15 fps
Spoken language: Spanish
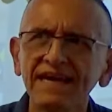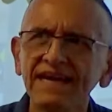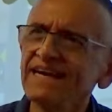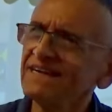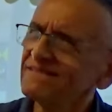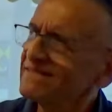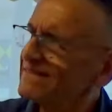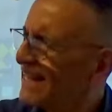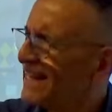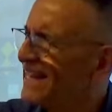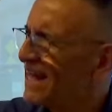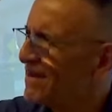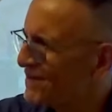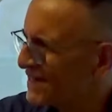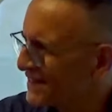Es
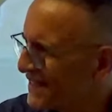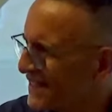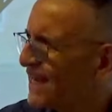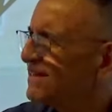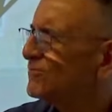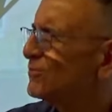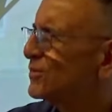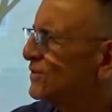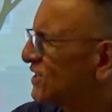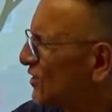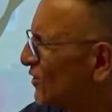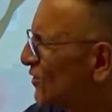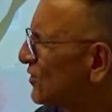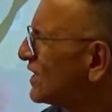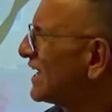la verdad
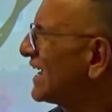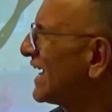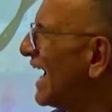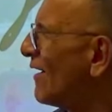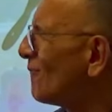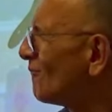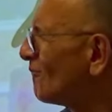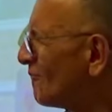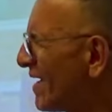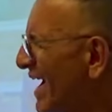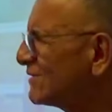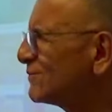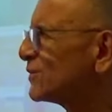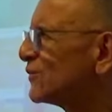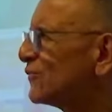teológica
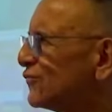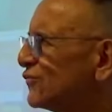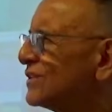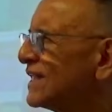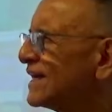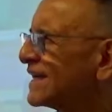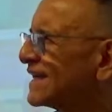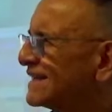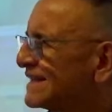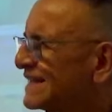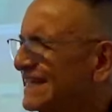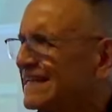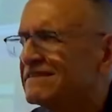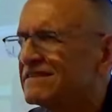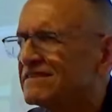más profunda que
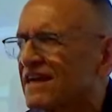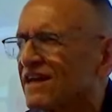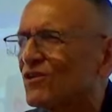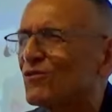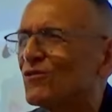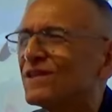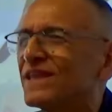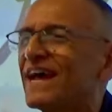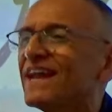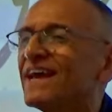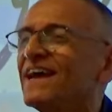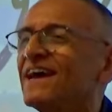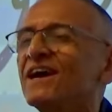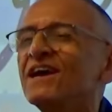tienes que recordar